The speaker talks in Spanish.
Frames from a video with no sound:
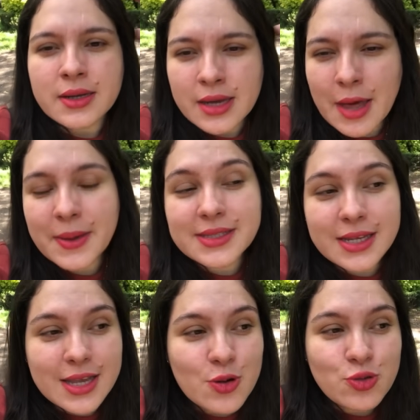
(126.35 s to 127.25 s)
Cada vez
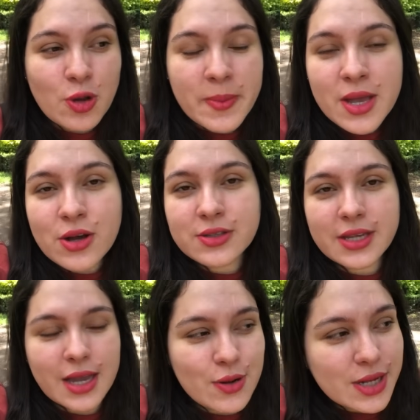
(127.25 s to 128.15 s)
que llega un domingo
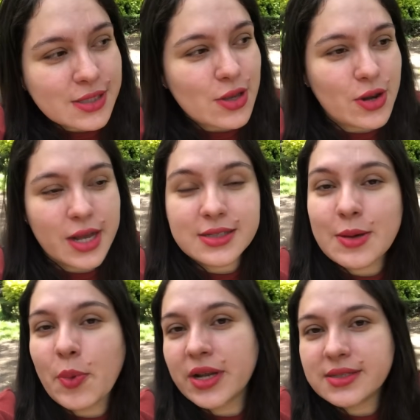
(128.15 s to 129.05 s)
sé que hay una señora que
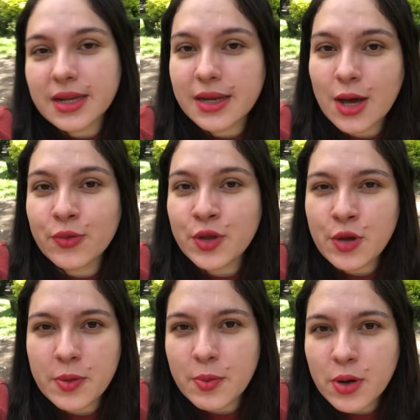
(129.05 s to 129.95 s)
se pone cerca donde
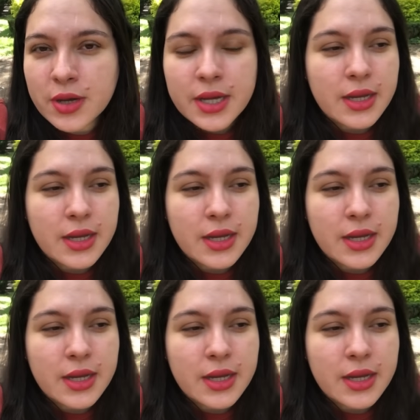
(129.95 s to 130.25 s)
yo vivo